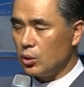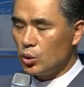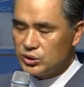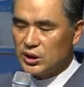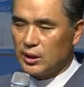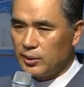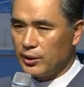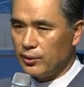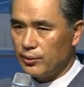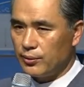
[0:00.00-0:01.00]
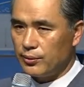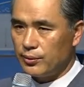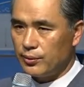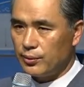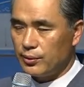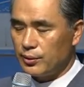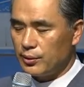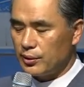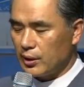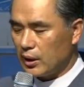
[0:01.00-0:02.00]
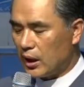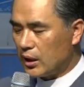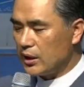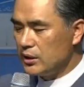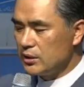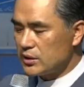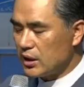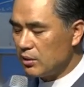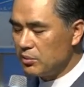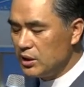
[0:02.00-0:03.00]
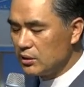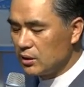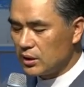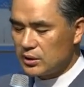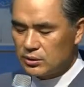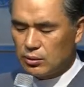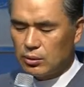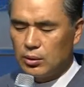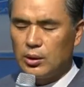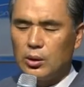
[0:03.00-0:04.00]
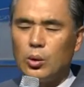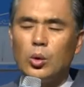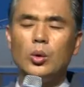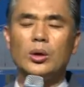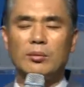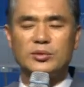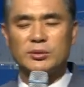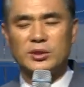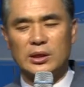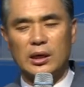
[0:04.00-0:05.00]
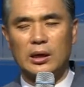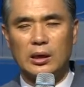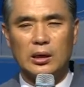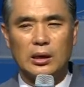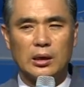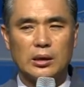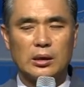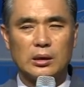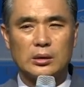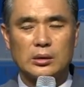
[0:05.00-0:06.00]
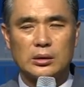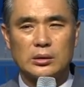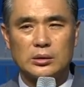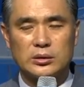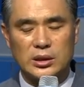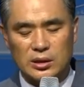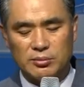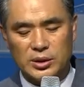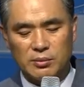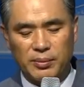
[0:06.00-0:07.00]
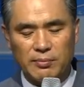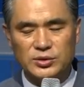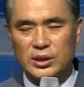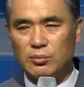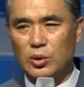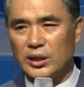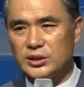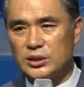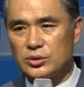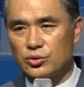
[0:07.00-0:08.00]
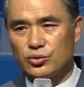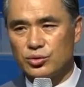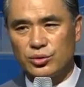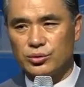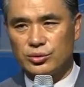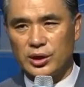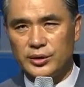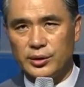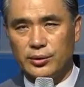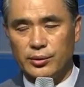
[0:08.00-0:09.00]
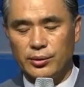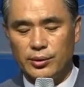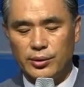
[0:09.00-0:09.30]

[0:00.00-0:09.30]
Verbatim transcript: 혼자 남아요 가까이 있는 사람이 있는 것 같아도 홀로 남습니다 그 사람들이 밤새 뭐 같이 있어주고 그럴 것도 아니에요